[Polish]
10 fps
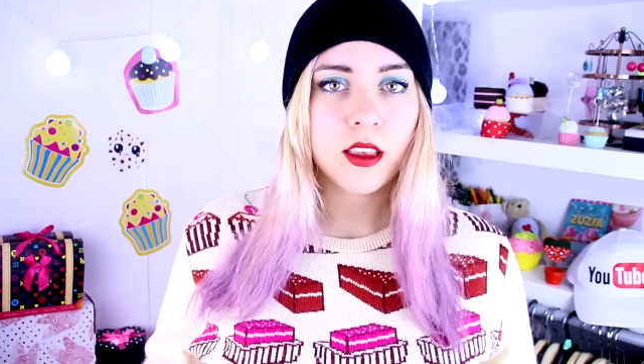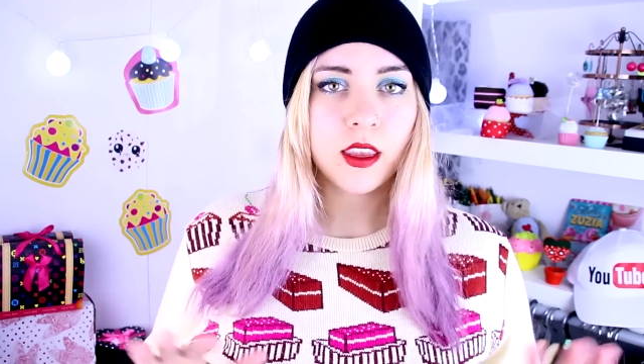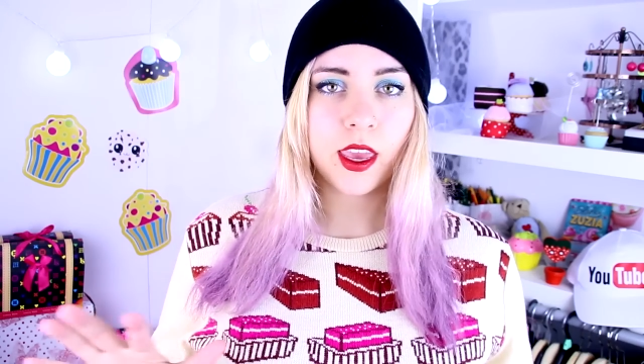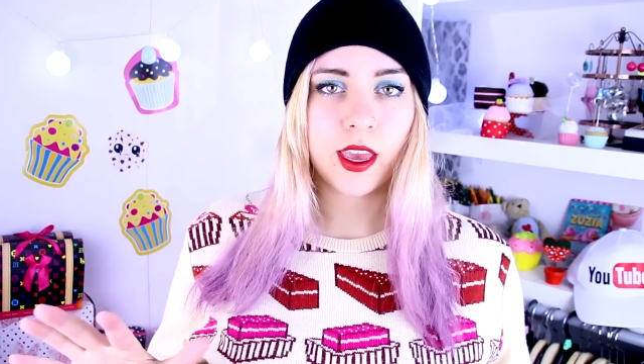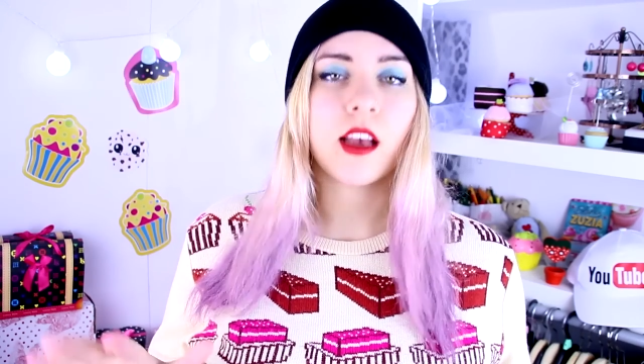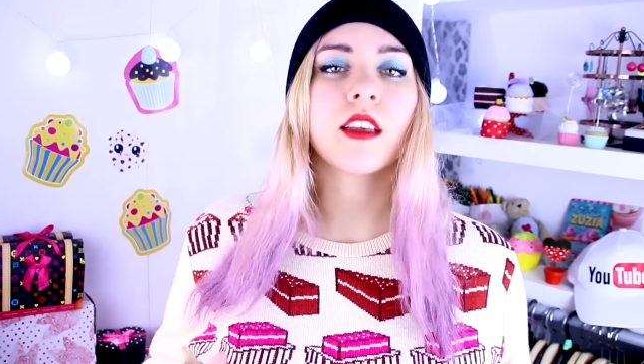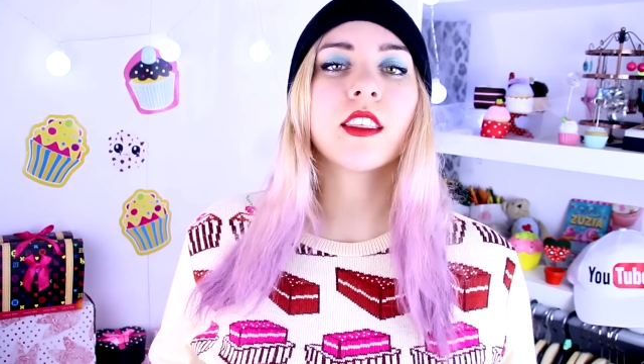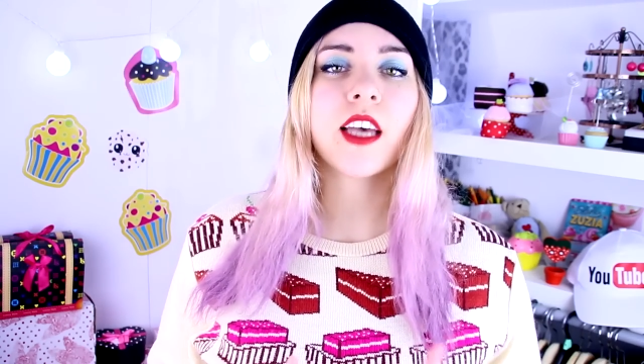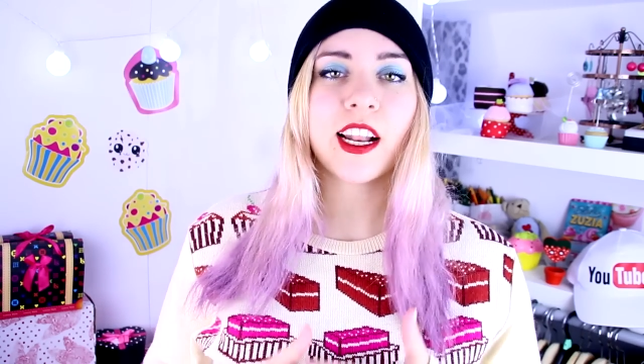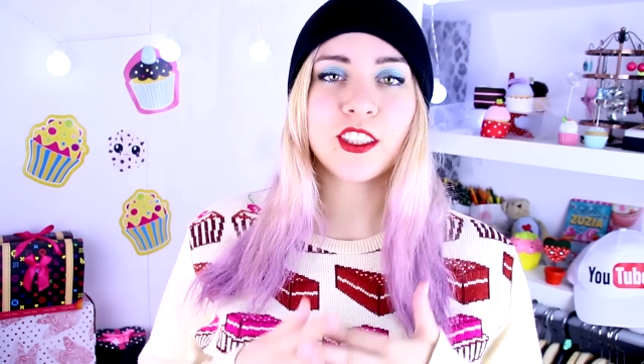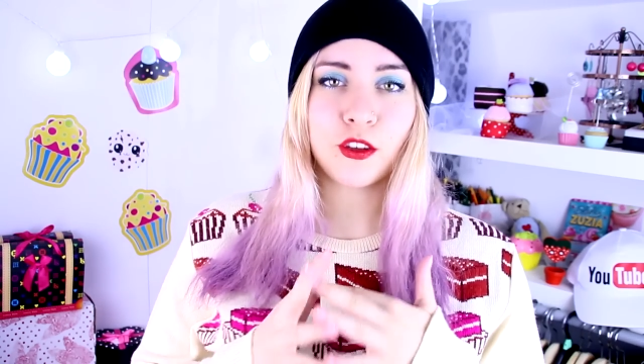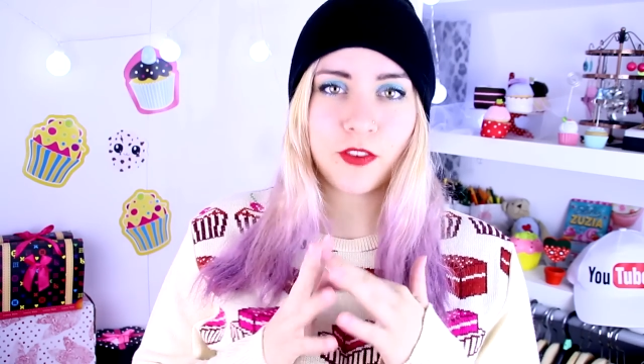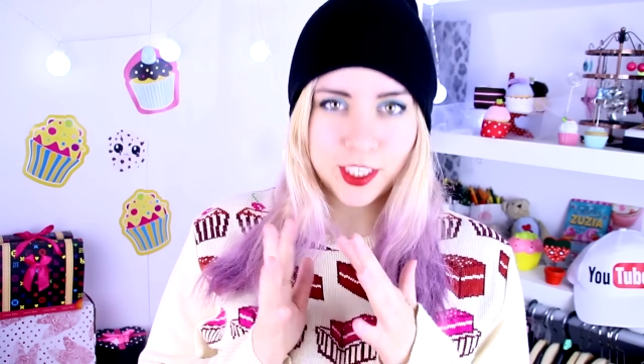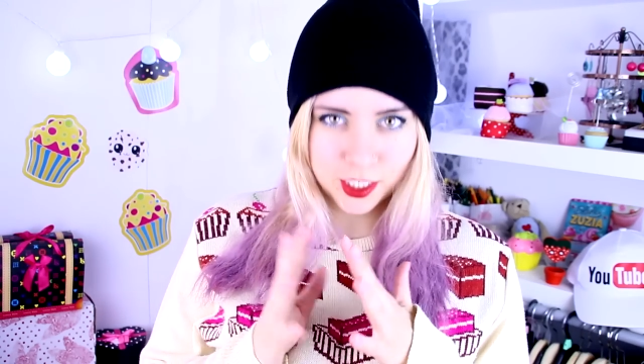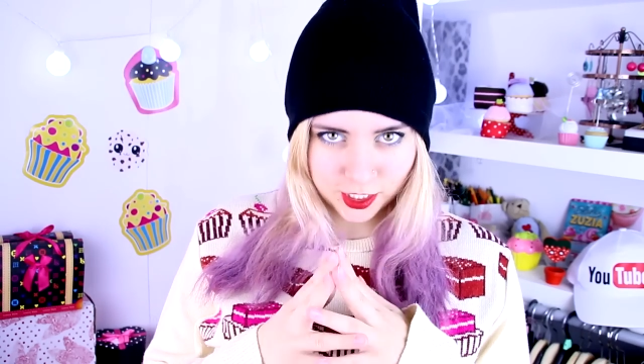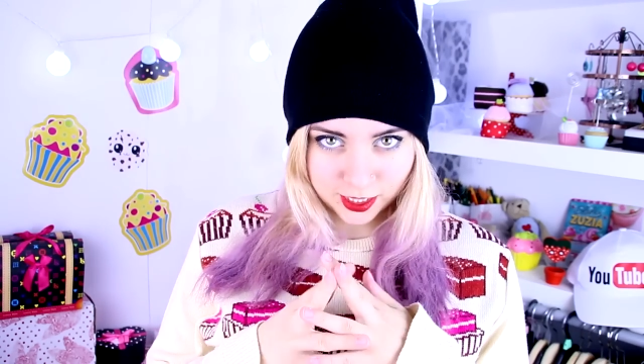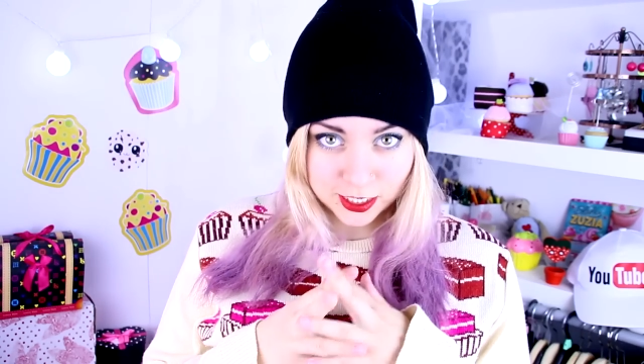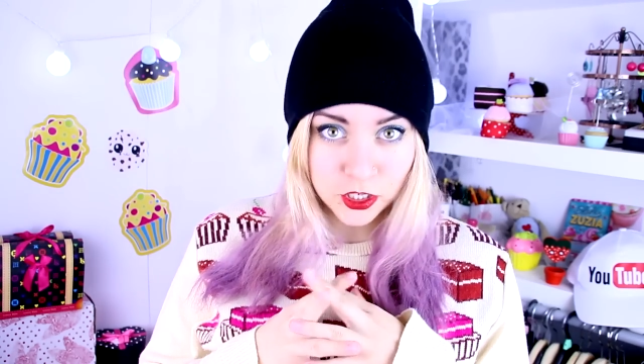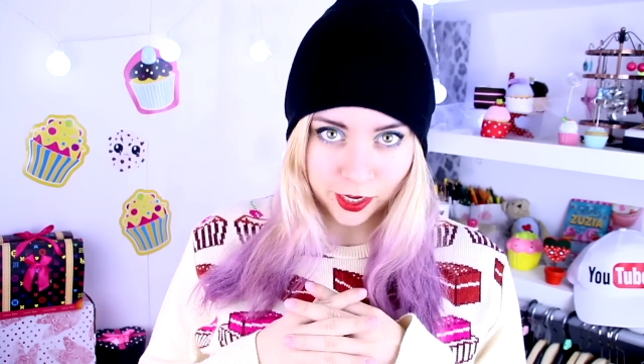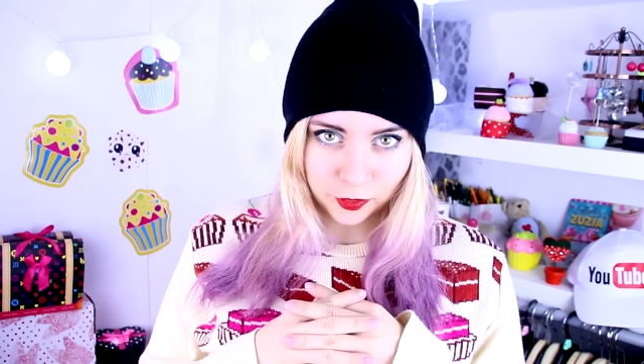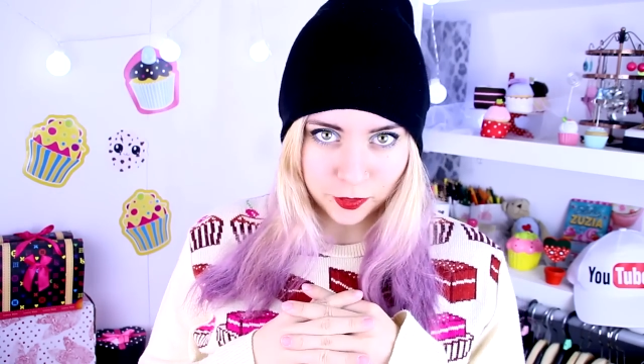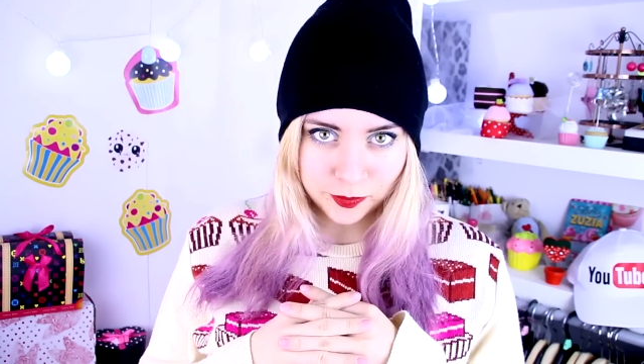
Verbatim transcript: Nie, zaraz dowiecie się dlaczego.